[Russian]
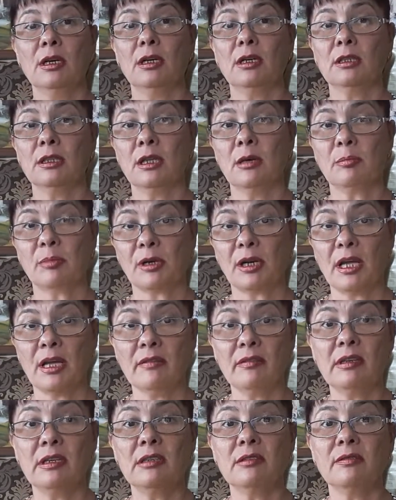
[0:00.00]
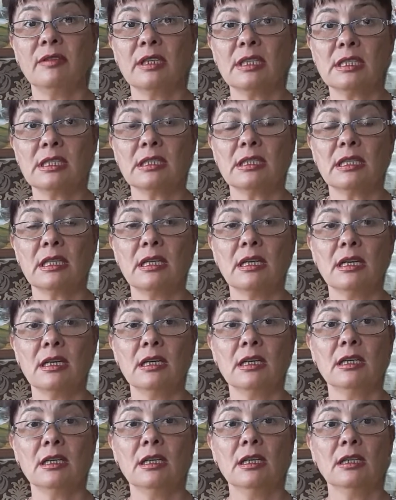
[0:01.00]
направили вас
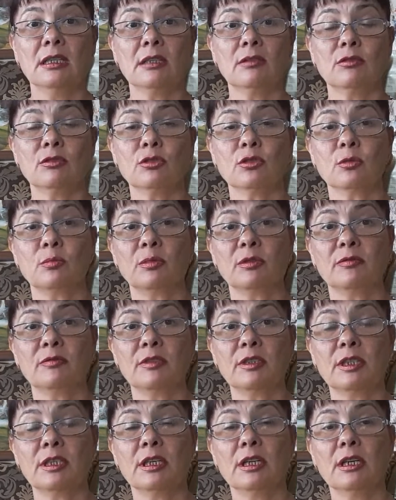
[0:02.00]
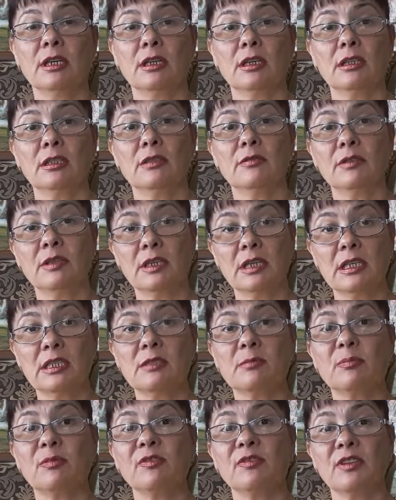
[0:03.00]
для того, чтобы вы
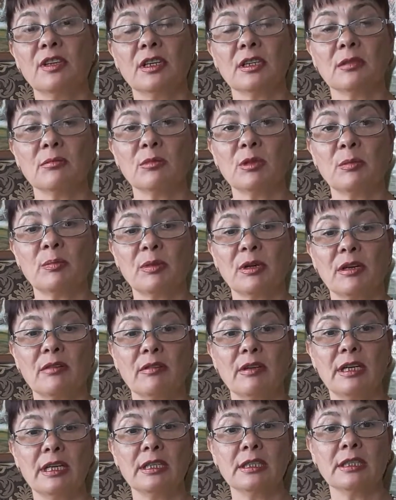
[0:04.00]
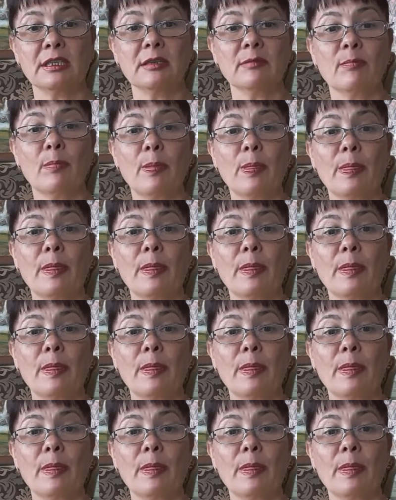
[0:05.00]
двигались в верном направлении.